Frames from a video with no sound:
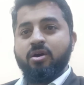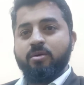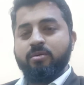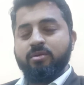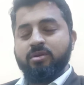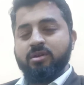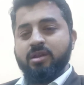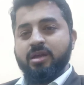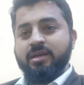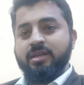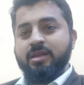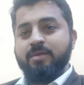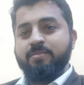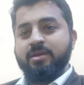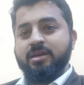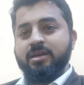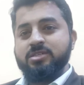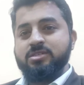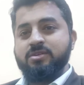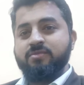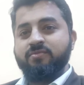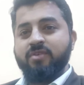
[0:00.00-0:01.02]
ऑनलाइन
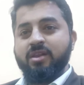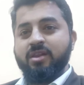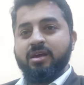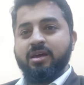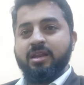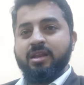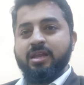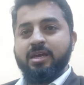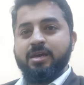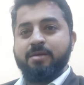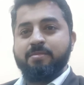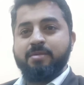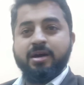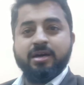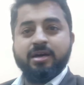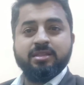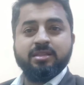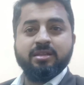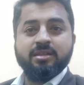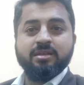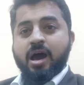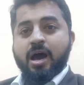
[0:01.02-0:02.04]
एप्लीकेशन फिल करने के
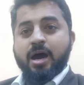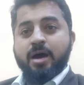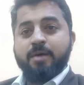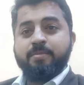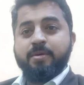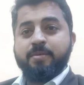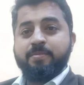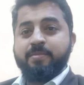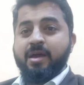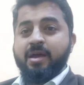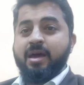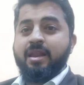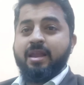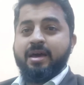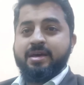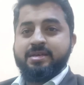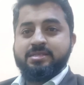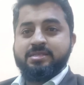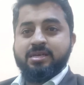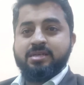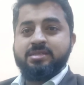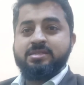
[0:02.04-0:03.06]
बाद आप अपना
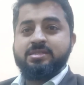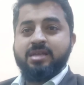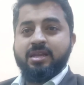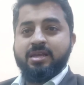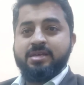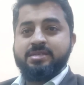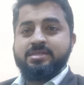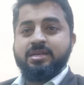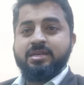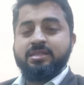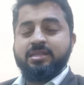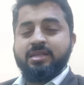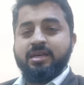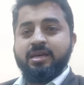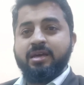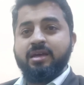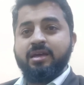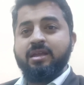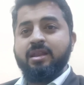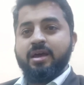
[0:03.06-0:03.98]
लाइसेंस ले सकते हैं